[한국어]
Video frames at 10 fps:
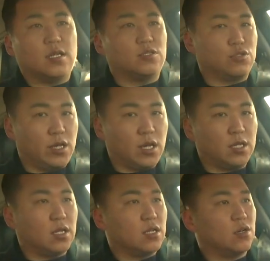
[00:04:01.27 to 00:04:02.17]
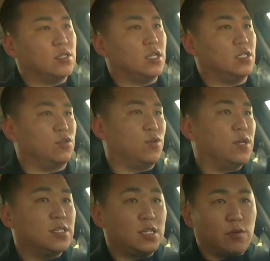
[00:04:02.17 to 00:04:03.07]
유쾌한 콘텐츠로
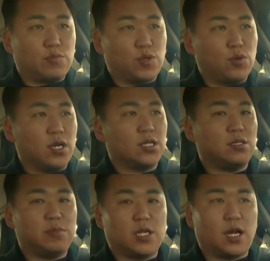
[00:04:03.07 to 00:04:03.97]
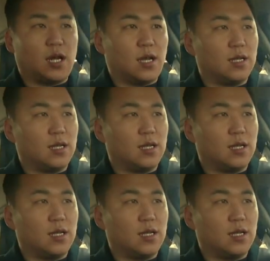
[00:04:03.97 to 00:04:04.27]
찾아뵙도록 하겠습니다.